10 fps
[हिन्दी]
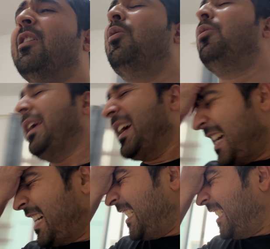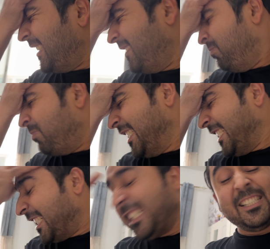हो गया माय
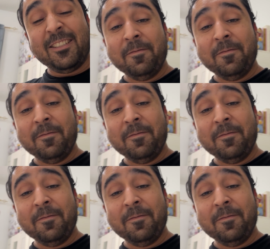oh गॉड